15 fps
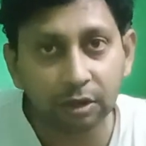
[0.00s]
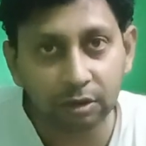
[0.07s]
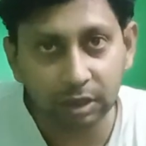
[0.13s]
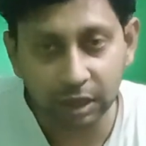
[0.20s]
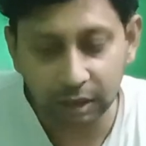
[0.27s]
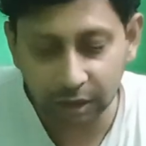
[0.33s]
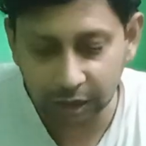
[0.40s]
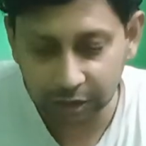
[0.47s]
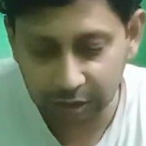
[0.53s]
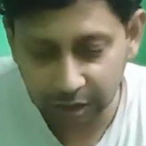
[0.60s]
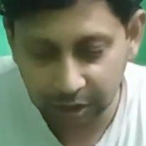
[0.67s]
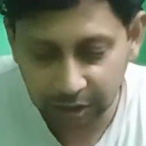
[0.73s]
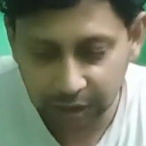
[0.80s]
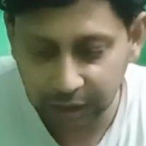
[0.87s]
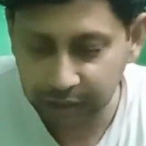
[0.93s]
तिन
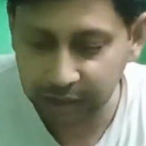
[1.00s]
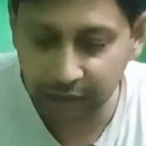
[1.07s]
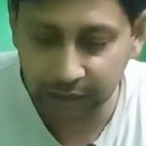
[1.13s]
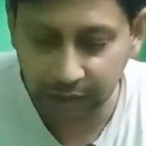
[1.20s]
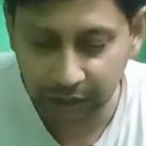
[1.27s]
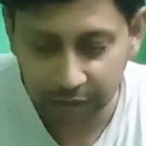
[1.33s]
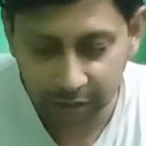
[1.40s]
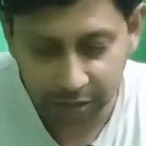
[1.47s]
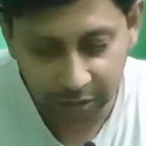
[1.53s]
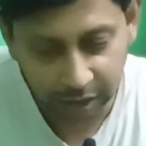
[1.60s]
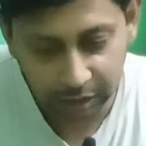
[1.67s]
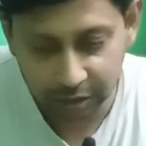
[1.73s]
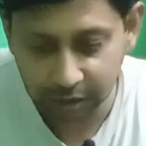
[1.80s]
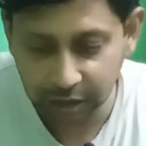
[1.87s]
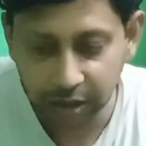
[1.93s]
तिन किन
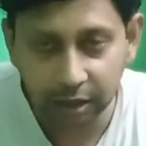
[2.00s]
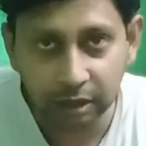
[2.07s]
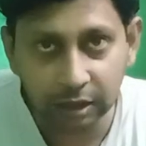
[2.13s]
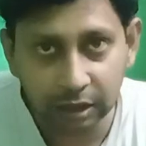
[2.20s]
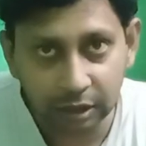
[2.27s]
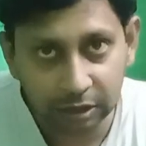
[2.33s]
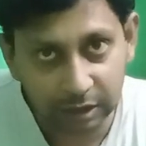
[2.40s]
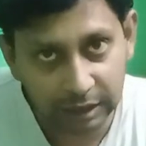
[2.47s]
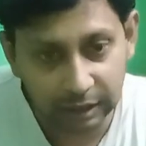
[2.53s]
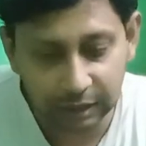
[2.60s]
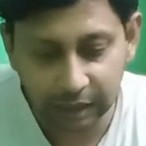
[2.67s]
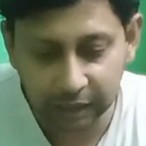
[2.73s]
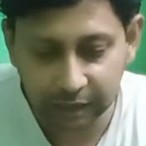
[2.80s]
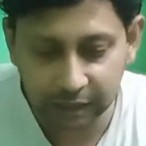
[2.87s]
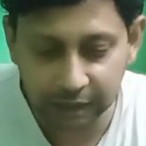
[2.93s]
तिन तिन
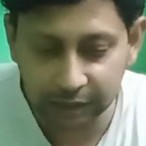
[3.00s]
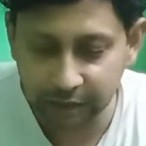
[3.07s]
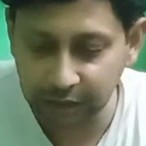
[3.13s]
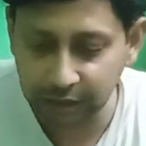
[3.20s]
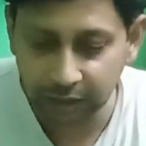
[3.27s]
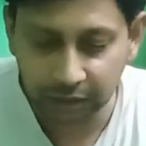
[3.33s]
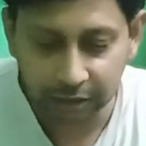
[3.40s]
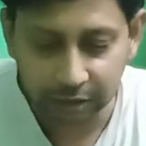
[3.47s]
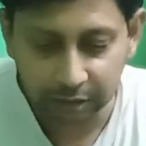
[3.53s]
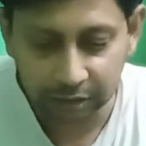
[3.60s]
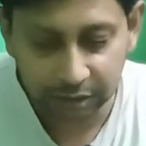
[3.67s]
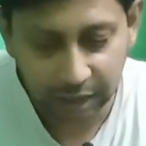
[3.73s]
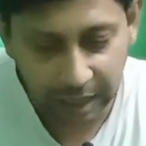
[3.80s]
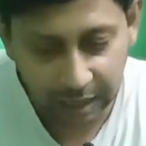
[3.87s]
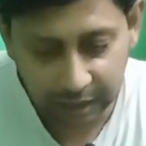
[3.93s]
किन
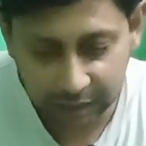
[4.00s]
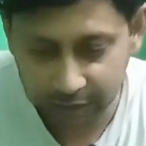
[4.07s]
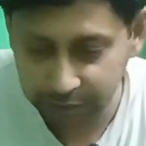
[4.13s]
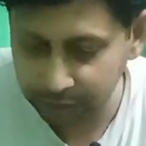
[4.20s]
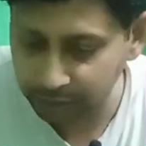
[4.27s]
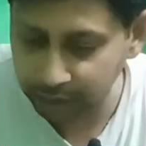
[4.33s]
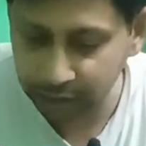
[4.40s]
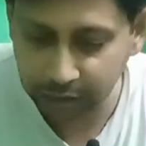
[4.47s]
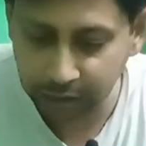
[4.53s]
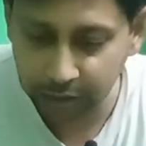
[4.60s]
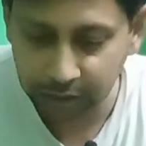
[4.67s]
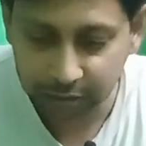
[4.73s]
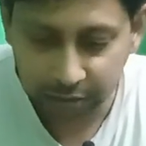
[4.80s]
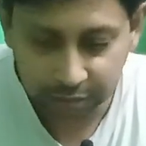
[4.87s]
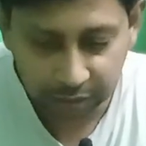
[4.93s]
ताकि त्रक
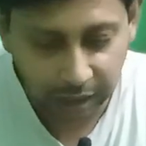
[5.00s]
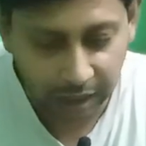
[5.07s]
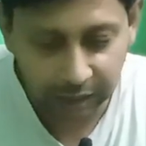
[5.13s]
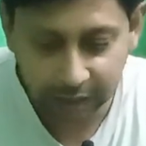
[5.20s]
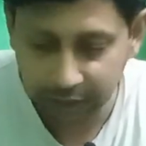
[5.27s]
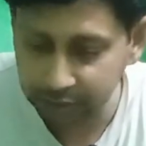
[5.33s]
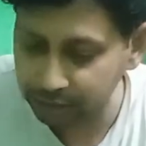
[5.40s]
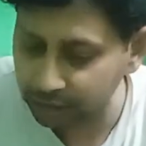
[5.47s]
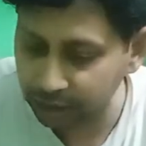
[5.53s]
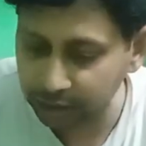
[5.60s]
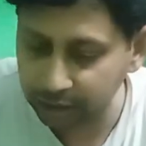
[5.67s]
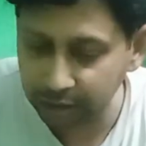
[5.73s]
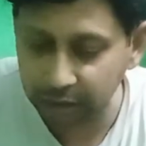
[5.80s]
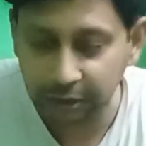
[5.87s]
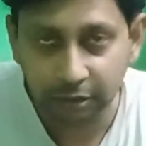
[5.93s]
ताकि
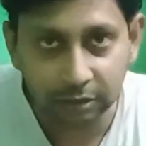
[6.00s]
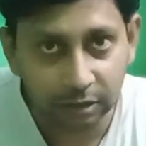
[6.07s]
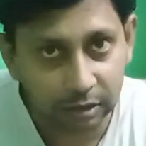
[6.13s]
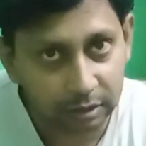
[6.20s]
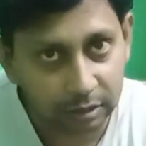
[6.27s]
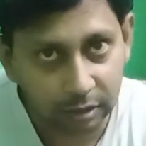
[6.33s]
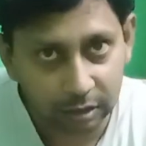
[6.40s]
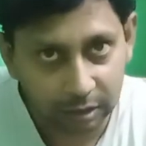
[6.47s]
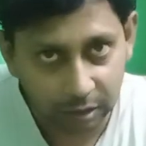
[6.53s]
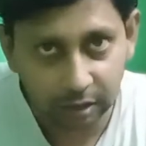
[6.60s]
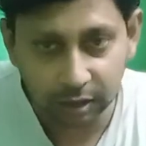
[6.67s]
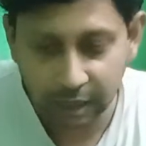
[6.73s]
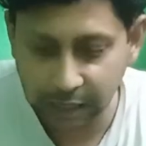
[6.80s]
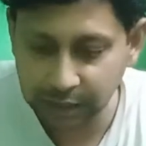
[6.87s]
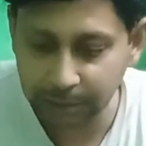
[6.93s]
त्रक
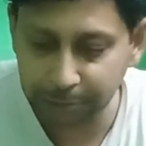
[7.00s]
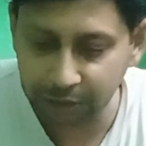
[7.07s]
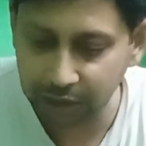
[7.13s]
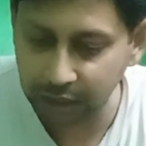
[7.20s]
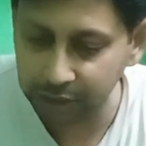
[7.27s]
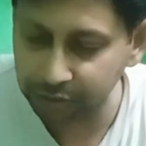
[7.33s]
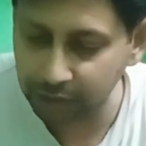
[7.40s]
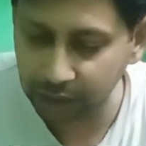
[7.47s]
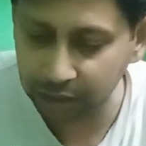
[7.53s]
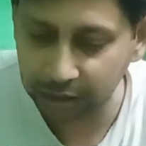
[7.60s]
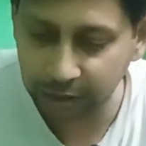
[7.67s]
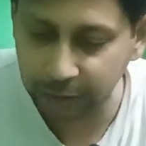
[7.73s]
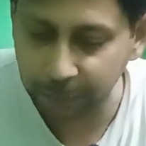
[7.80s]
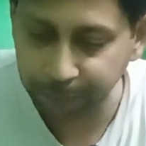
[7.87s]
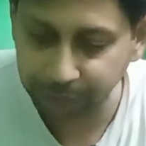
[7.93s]
ऐसे बजेगा त्रक
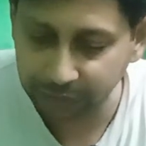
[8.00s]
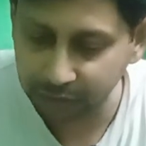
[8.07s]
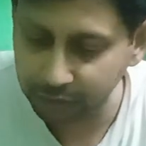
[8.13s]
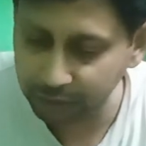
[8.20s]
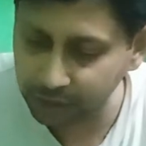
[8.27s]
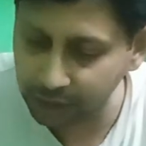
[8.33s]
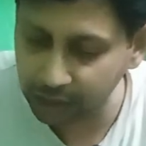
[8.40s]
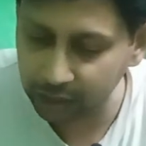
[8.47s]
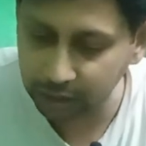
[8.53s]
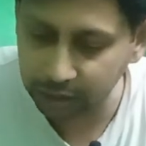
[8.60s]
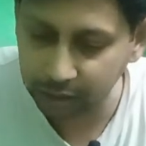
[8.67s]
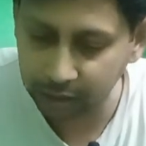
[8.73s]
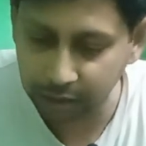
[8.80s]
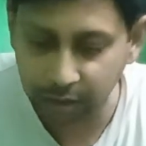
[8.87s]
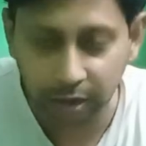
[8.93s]

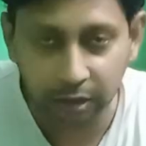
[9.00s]
त्रक